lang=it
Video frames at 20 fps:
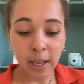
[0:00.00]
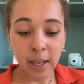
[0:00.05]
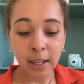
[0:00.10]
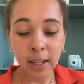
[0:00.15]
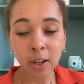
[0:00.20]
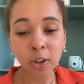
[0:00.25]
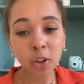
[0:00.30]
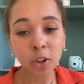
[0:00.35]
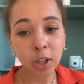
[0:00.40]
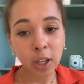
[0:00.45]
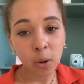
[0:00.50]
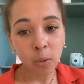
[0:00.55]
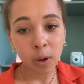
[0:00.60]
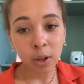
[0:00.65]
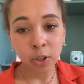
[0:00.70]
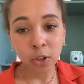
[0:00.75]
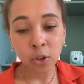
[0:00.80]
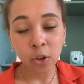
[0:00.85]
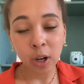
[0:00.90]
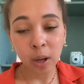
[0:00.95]
Tanto che
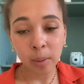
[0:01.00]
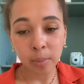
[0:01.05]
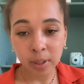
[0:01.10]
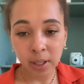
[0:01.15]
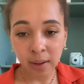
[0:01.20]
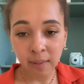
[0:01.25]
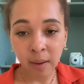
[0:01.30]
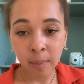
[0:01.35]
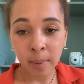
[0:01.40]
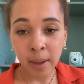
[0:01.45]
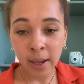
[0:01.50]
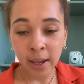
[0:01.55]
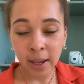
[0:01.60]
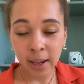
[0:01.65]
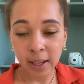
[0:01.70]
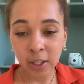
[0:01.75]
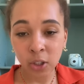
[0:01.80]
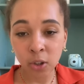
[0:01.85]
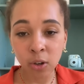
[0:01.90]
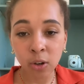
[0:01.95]
quando capitava a
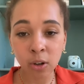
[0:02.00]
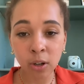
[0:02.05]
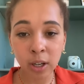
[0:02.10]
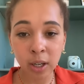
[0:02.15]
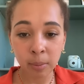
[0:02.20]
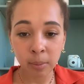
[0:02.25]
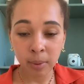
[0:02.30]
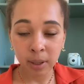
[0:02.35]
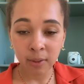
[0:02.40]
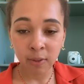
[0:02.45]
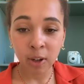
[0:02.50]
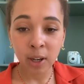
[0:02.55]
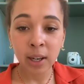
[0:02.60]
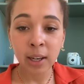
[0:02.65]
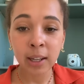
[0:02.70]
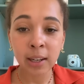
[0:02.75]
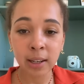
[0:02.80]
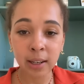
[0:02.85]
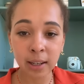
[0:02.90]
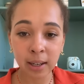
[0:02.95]
me io rimanevo
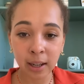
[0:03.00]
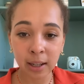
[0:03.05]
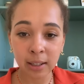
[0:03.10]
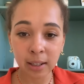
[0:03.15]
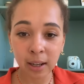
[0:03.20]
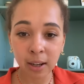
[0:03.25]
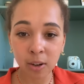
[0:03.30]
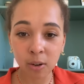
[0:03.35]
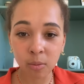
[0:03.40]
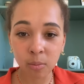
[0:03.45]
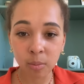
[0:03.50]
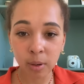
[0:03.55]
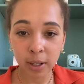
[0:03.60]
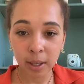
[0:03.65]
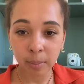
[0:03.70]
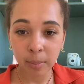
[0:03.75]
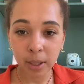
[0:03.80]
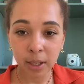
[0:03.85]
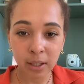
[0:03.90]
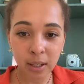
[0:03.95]
allettata
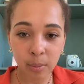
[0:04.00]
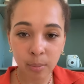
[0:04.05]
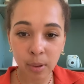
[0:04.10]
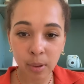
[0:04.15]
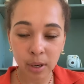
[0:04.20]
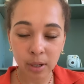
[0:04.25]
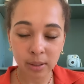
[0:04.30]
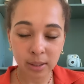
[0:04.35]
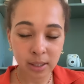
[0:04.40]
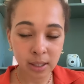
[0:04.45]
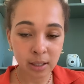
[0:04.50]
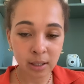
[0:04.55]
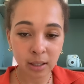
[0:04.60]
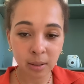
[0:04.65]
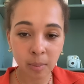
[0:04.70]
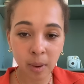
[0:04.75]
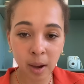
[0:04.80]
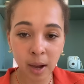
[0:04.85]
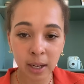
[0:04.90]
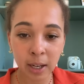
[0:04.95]
completamente per
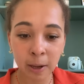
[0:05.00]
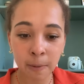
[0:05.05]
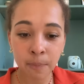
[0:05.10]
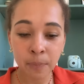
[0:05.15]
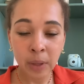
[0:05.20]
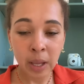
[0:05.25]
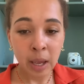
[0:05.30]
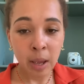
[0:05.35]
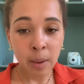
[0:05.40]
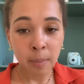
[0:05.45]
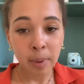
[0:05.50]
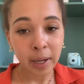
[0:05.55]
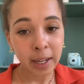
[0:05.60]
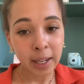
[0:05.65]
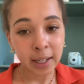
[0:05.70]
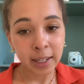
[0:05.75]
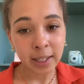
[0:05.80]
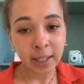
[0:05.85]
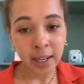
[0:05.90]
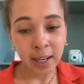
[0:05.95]
settimane
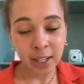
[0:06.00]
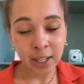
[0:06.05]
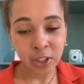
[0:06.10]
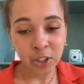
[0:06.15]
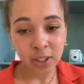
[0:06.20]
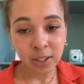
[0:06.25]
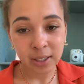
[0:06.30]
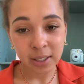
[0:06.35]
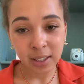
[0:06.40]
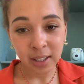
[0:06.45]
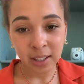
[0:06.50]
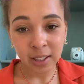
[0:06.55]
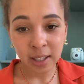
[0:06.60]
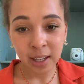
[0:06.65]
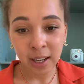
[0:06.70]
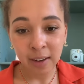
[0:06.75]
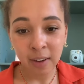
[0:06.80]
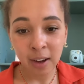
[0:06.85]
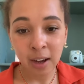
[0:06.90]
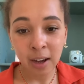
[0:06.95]
perché la ciste
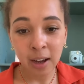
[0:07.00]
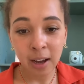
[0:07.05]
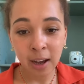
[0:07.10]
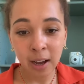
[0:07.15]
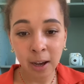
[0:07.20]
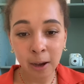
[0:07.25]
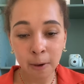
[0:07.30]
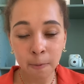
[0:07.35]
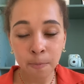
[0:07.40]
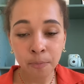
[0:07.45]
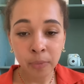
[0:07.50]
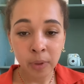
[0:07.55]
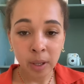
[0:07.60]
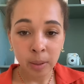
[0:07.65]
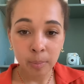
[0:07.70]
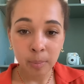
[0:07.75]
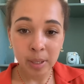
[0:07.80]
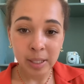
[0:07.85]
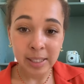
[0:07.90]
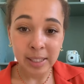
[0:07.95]
andava a
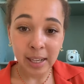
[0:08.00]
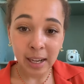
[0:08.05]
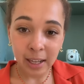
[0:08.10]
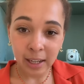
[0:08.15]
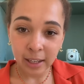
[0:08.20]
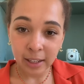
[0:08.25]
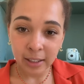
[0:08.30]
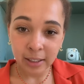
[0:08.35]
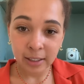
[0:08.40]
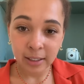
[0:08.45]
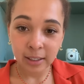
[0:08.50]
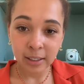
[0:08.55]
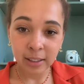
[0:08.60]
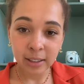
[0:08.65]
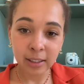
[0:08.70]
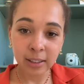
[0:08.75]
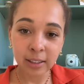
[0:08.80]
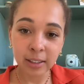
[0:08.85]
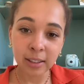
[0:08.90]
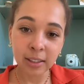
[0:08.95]
pesare
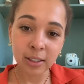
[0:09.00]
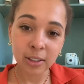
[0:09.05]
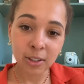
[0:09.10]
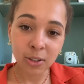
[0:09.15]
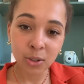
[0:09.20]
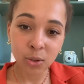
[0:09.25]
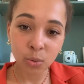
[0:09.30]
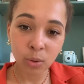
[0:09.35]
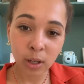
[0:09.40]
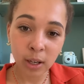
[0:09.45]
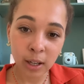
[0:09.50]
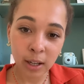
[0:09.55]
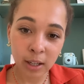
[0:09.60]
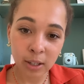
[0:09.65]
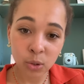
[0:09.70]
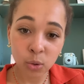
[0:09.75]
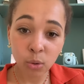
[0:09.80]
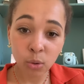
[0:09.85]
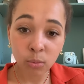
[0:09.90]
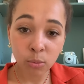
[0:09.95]
eh, sulla,
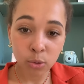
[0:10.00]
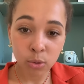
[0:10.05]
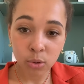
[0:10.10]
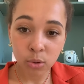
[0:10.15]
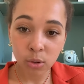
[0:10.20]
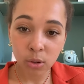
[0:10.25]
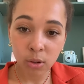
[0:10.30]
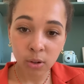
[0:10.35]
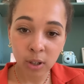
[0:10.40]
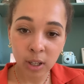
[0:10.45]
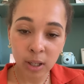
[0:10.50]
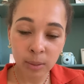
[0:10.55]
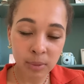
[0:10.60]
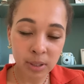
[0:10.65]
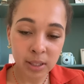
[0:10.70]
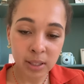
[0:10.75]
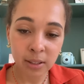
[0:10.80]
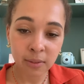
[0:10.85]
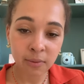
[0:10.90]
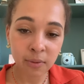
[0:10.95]
sul muscolo e mi
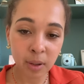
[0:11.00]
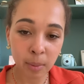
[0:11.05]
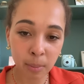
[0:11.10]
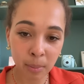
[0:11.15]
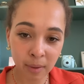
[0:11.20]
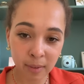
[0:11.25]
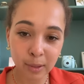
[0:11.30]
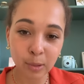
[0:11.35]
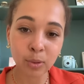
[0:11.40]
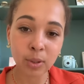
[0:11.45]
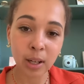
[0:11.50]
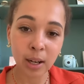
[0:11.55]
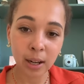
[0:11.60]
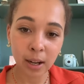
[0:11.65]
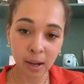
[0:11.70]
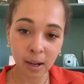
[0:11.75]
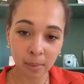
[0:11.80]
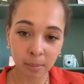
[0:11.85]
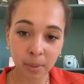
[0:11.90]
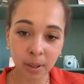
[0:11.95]
si infiammava tutta la
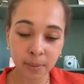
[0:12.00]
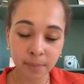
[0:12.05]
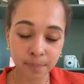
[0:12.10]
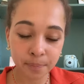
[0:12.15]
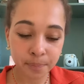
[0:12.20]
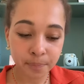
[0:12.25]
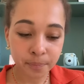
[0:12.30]
gamba.